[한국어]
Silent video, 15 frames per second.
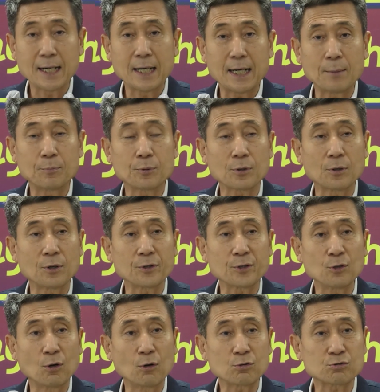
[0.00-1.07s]
앞으로
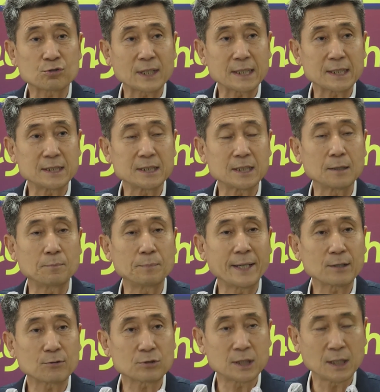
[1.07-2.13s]
용수라든지
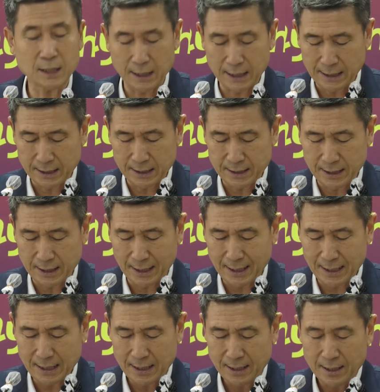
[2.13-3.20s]

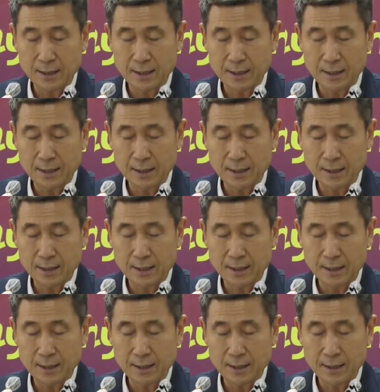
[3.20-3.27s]
폐수처리라든지